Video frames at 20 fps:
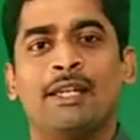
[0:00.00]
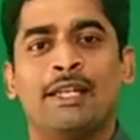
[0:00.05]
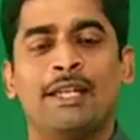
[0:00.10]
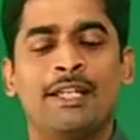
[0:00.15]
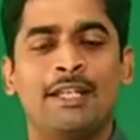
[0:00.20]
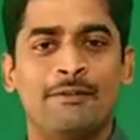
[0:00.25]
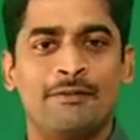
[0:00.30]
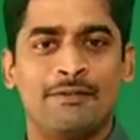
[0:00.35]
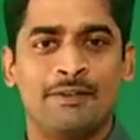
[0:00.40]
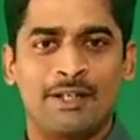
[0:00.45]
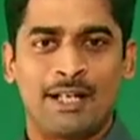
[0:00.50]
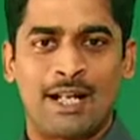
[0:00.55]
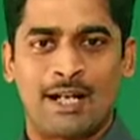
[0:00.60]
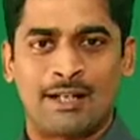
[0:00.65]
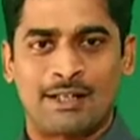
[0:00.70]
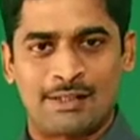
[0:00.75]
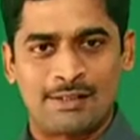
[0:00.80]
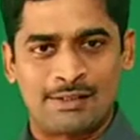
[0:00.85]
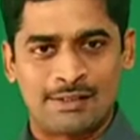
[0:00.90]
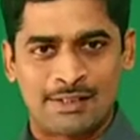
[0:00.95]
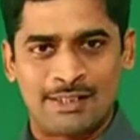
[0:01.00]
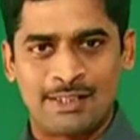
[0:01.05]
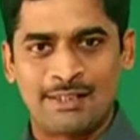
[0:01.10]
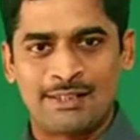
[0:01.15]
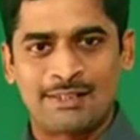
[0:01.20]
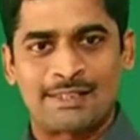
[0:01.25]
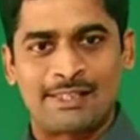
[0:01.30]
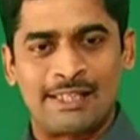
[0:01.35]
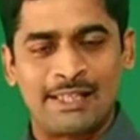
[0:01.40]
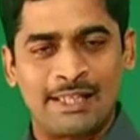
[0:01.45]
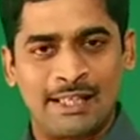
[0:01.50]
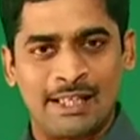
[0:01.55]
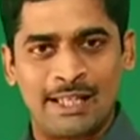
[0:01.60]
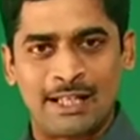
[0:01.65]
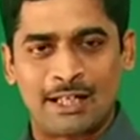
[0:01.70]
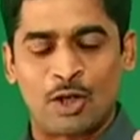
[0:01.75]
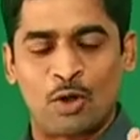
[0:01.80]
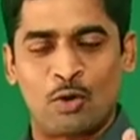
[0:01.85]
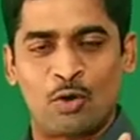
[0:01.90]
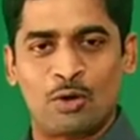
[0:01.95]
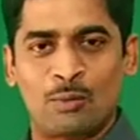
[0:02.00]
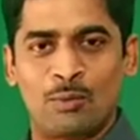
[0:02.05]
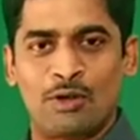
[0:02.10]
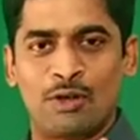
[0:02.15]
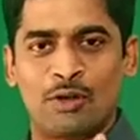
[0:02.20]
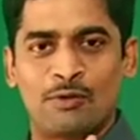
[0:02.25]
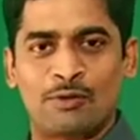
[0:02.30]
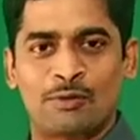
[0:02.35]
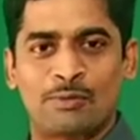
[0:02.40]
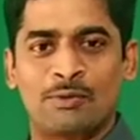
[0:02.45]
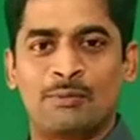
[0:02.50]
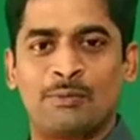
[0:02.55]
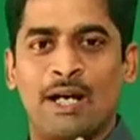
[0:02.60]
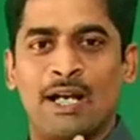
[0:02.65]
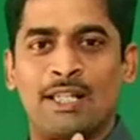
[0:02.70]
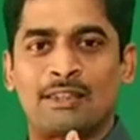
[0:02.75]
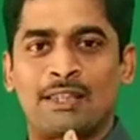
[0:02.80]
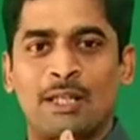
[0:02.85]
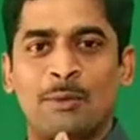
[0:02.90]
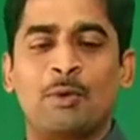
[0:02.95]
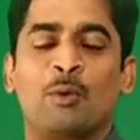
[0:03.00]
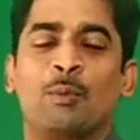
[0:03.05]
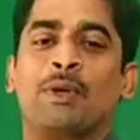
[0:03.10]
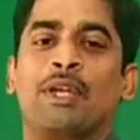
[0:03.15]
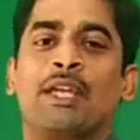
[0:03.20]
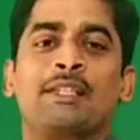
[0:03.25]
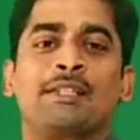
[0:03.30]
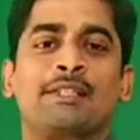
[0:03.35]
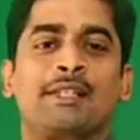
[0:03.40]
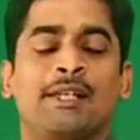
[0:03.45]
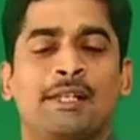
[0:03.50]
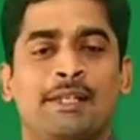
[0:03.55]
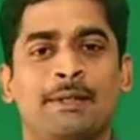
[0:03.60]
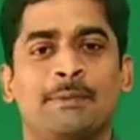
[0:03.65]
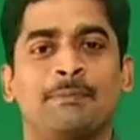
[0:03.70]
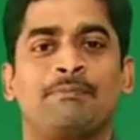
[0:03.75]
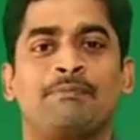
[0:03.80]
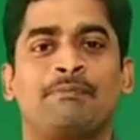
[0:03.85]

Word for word: ఇండిఫినెట్ ఆర్టికల్స్ని సింగులర్ కౌంటబుల్ నౌన్స్ మీద మాత్రమే ఉపయోగించాలి